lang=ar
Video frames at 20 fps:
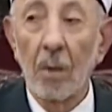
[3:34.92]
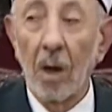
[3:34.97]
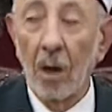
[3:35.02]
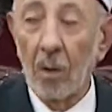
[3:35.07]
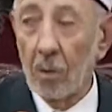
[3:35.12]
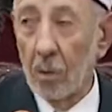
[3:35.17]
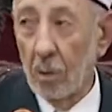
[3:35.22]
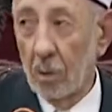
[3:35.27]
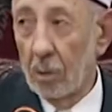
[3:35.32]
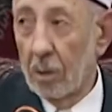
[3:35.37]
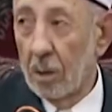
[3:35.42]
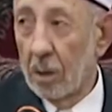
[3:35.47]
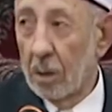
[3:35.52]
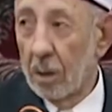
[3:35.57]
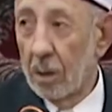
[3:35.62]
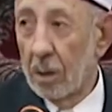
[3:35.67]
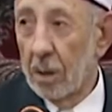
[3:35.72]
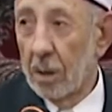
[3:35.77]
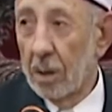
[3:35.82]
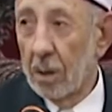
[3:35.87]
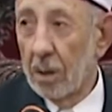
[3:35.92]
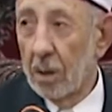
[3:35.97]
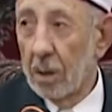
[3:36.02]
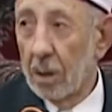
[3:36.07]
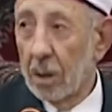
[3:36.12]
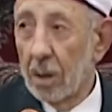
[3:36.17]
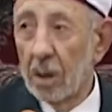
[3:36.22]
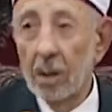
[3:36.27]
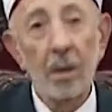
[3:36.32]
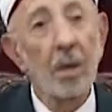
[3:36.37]
معقول
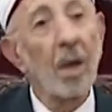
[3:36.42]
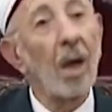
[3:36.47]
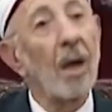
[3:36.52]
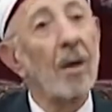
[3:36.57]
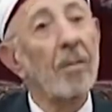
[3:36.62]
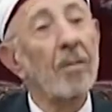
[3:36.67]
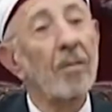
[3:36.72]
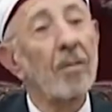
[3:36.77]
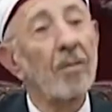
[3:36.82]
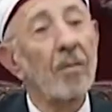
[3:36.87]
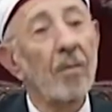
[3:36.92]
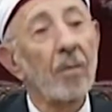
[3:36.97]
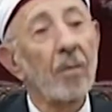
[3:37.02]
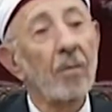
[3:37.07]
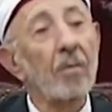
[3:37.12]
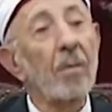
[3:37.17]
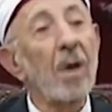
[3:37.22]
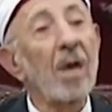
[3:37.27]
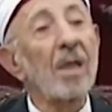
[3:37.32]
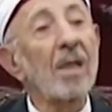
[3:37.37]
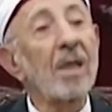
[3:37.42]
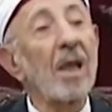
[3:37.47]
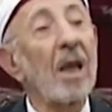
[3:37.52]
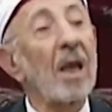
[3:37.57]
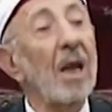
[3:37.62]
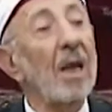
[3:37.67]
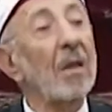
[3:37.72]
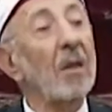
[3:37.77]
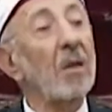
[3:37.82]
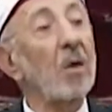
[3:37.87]
نعم من ذا
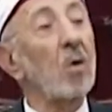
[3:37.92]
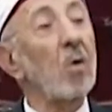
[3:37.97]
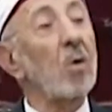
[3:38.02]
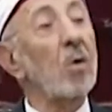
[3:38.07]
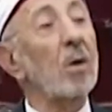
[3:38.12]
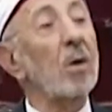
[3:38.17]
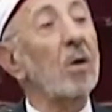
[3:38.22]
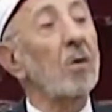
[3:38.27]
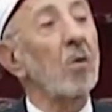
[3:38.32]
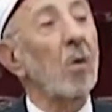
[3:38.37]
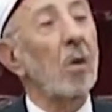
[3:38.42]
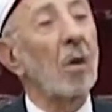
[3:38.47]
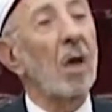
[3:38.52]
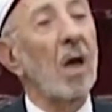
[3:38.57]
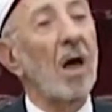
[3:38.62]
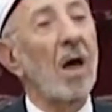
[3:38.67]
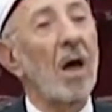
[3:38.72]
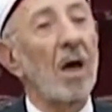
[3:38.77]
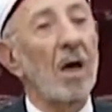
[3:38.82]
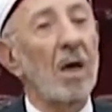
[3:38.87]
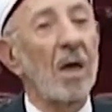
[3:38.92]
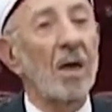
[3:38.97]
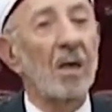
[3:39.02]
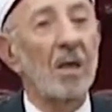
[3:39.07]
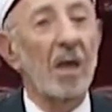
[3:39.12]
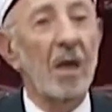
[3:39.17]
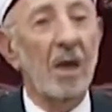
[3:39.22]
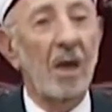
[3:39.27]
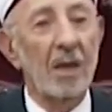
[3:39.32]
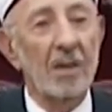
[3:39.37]
الذي يقرض الله
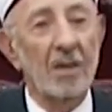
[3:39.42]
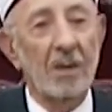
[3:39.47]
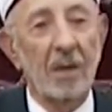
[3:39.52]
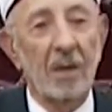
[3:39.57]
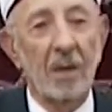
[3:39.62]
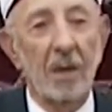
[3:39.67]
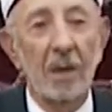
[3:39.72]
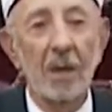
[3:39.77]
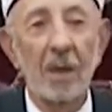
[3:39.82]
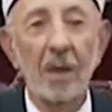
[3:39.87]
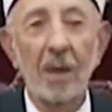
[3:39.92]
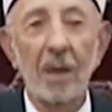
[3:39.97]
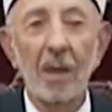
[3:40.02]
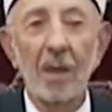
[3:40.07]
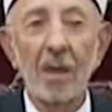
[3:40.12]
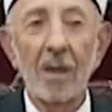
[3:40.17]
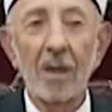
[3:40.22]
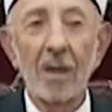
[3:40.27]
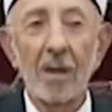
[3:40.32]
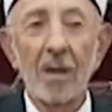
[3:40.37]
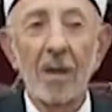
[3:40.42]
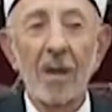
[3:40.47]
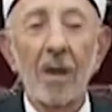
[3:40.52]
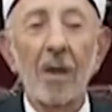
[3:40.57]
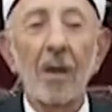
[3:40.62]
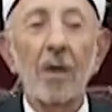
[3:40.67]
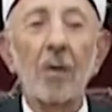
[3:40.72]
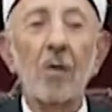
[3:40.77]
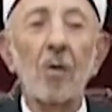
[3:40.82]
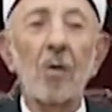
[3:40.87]
قرضا حسنا
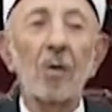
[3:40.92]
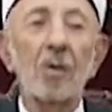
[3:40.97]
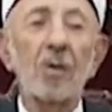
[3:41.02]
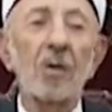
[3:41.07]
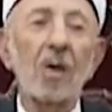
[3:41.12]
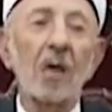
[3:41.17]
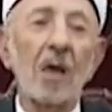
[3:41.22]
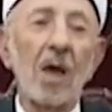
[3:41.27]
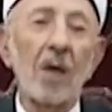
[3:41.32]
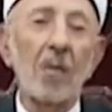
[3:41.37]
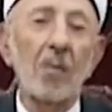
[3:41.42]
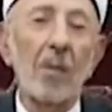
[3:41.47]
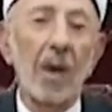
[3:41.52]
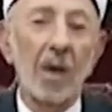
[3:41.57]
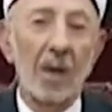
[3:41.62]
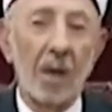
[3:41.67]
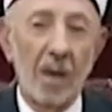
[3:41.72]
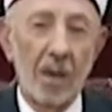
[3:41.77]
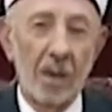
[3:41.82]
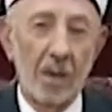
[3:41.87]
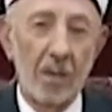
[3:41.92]
يعطيك المال